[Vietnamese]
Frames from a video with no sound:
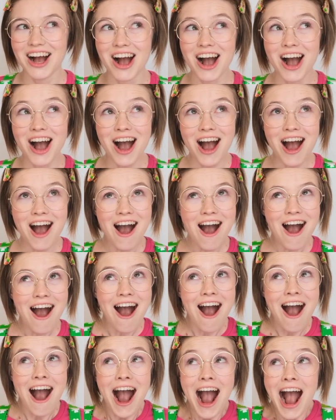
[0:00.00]
kia.
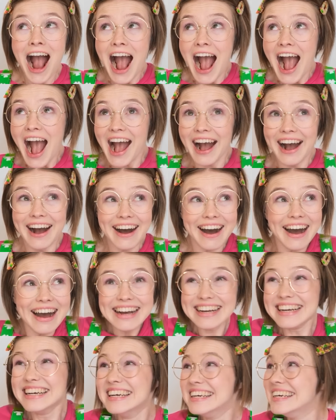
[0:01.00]
Tuyệt, con có kẹo
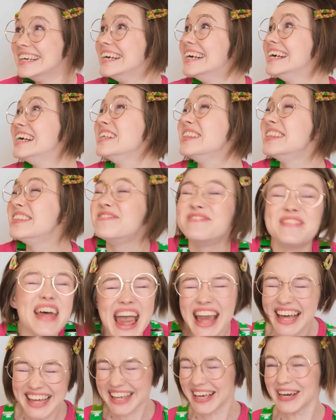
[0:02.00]
trên tóc nè, xịn
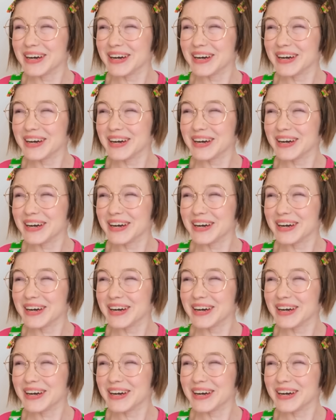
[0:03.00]
sò